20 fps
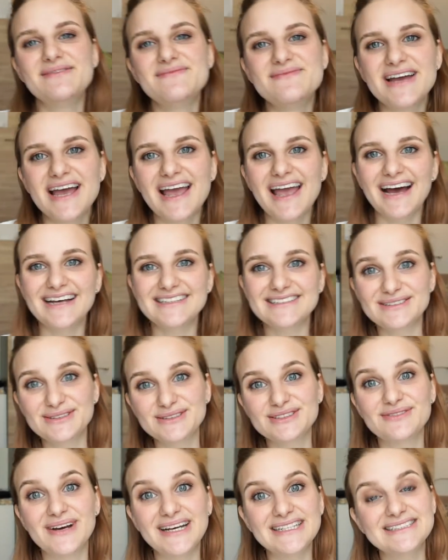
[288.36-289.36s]
Im ersten
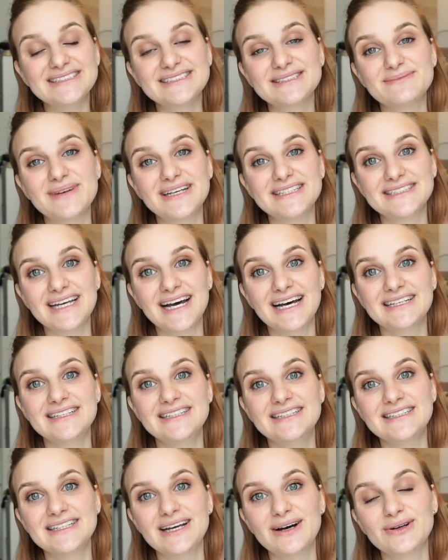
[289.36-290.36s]
und zweiten Semester hatte
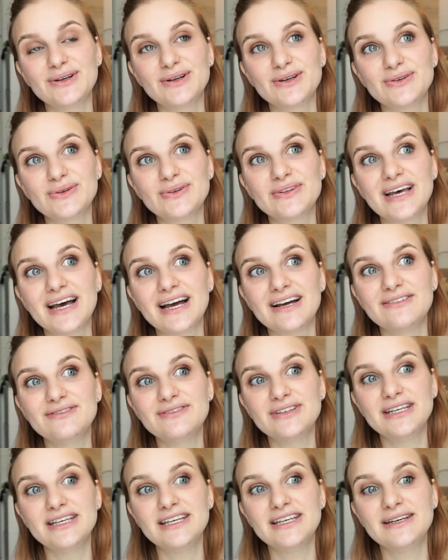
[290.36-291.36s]
ich auch noch so Sachen
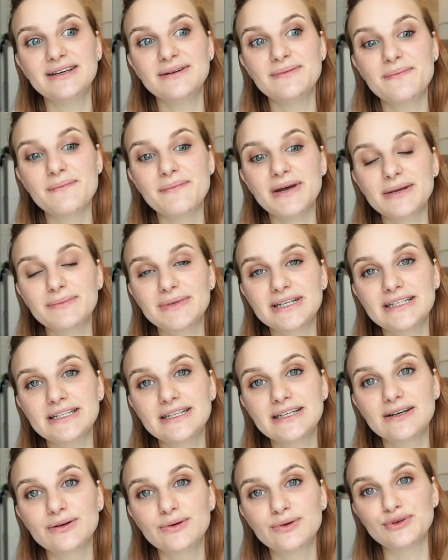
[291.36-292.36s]
wie
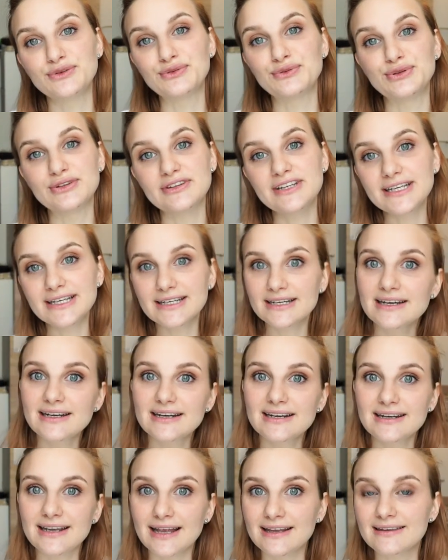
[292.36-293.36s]
Mathematik und Physik.
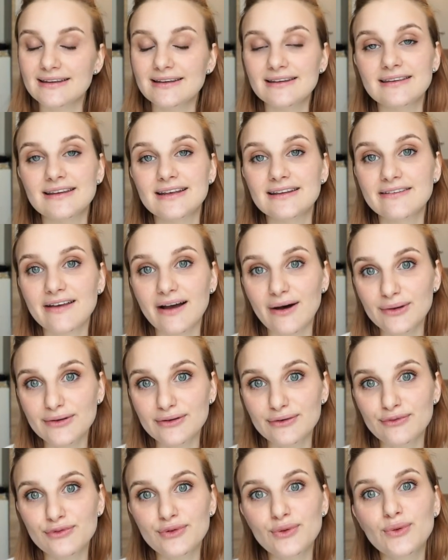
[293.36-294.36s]
Das ist jetzt
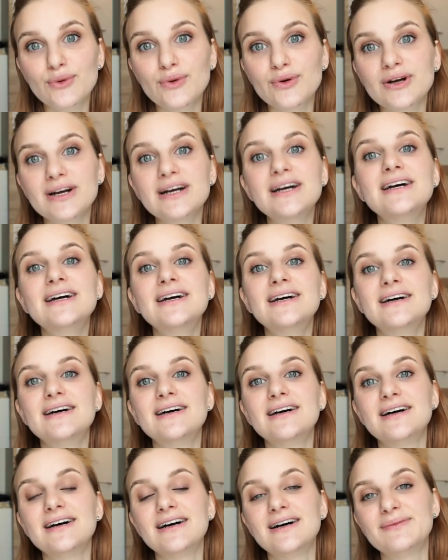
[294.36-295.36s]
rausgeflogen.
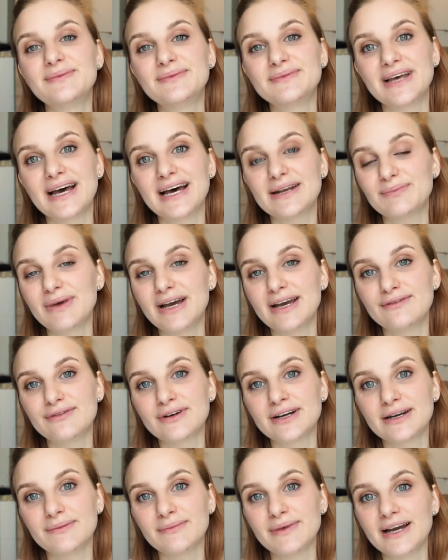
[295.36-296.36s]
Ähm, da hat man
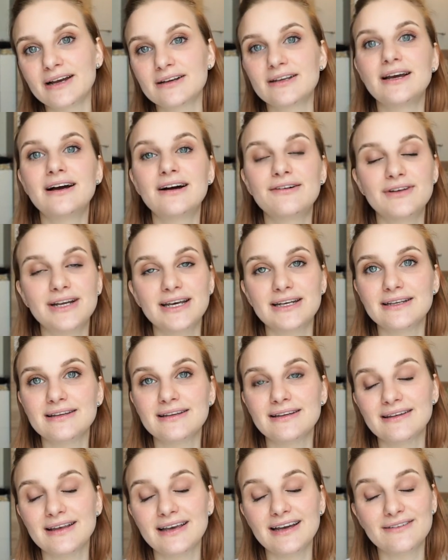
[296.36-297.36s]
einfach gemerkt, ja, vielleicht ist
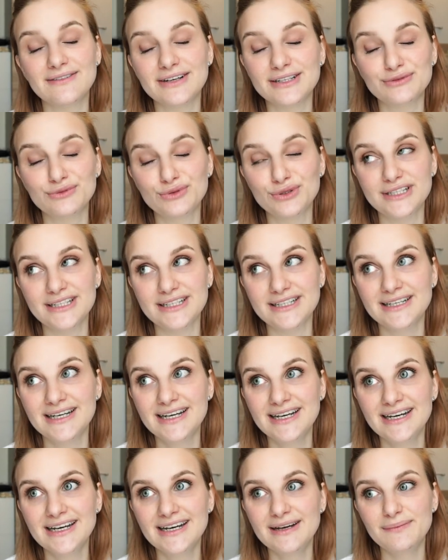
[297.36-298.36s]
es eher was für die
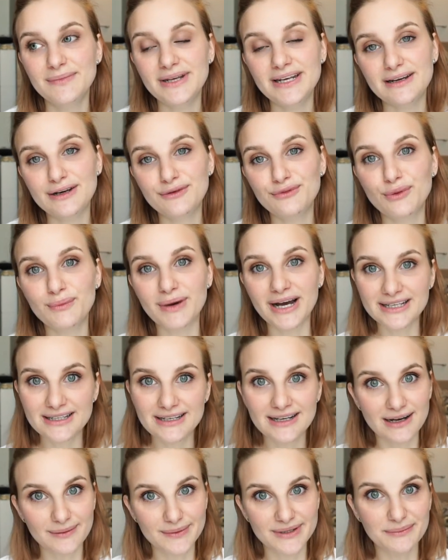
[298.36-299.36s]

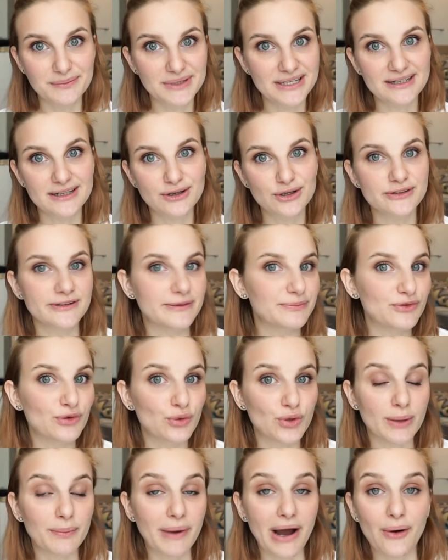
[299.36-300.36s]
Medieninformatiker, aber die
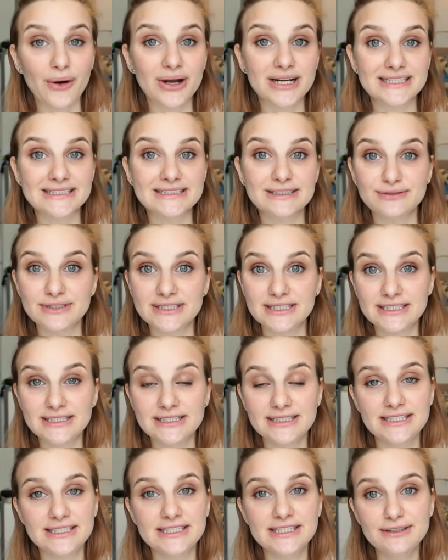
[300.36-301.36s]
Medienkonzeptioner brauchen das
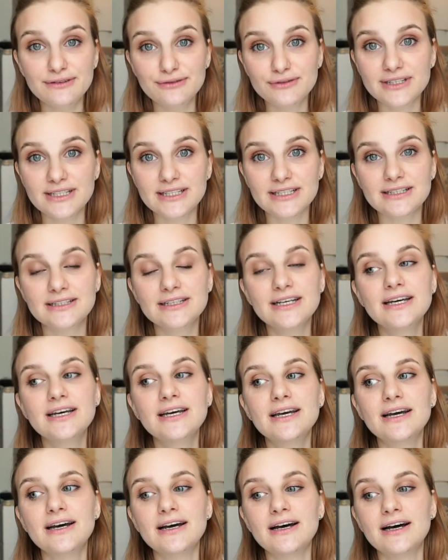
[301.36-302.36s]
definitiv nicht.
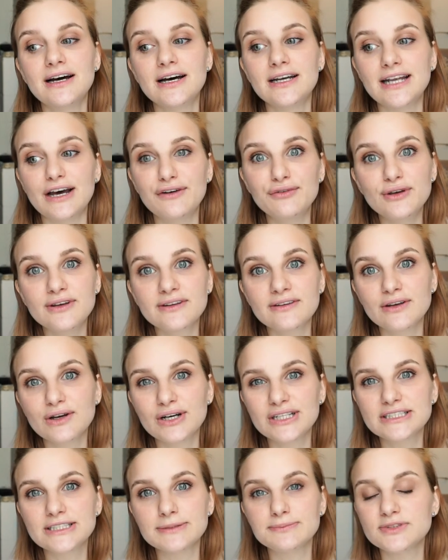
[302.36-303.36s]
Äh, dafür ist ein
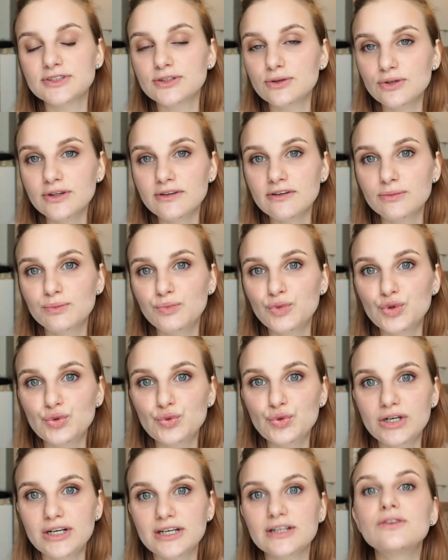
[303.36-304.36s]

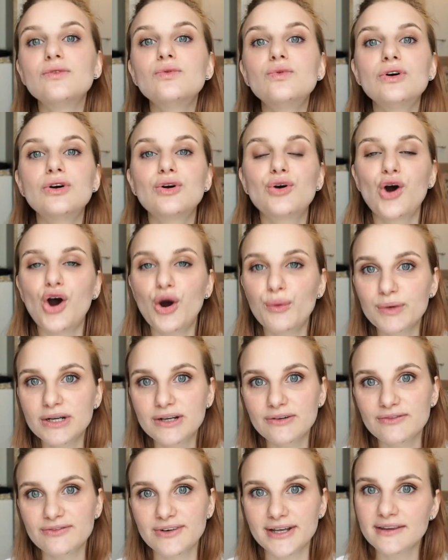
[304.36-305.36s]
Konzeptionsmodul
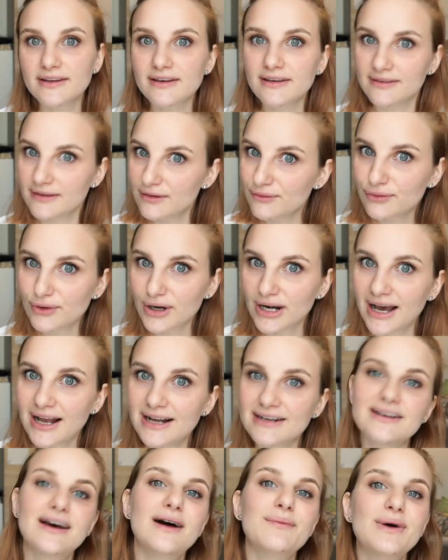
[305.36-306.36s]
dazugekommen, was ich sinnvoll
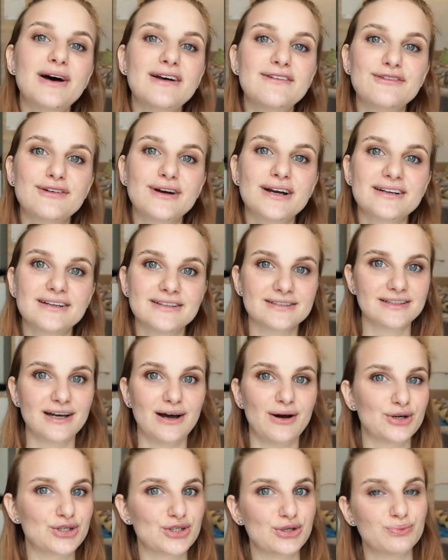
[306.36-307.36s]
halte am Anfang, dass da
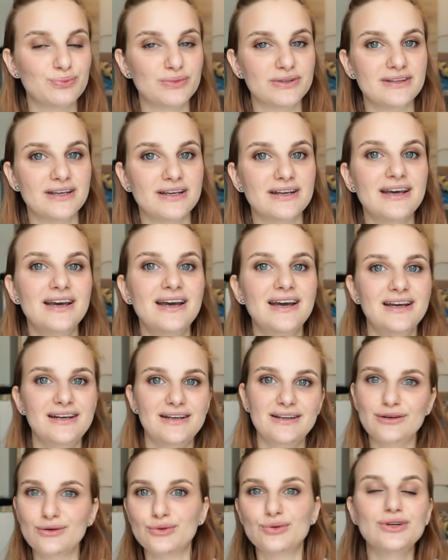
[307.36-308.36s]
auch schon ein bisschen
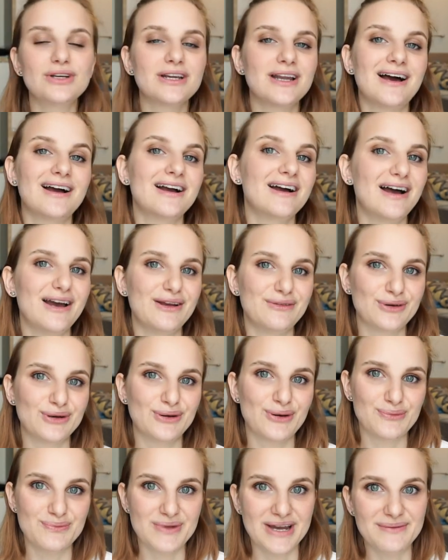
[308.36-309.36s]
diese Grundlagen einfach
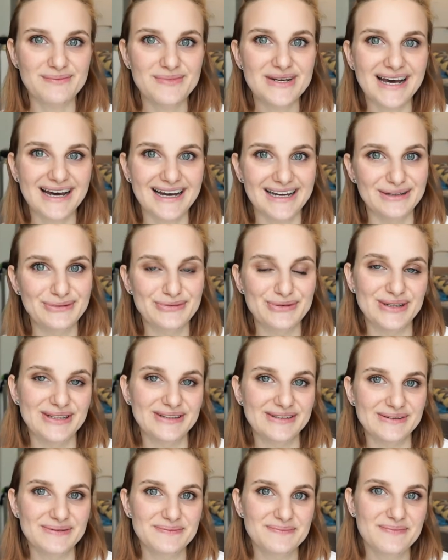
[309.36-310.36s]
noch mehr mit
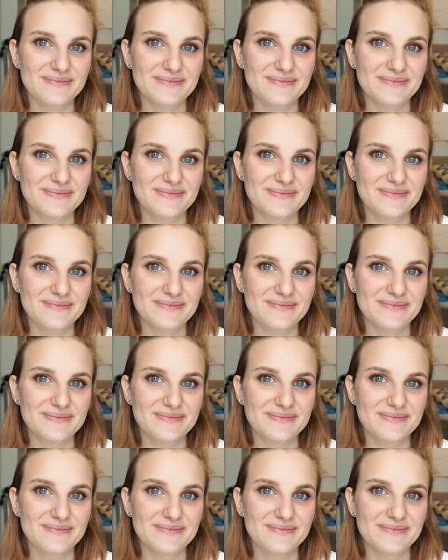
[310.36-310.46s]
einfließen.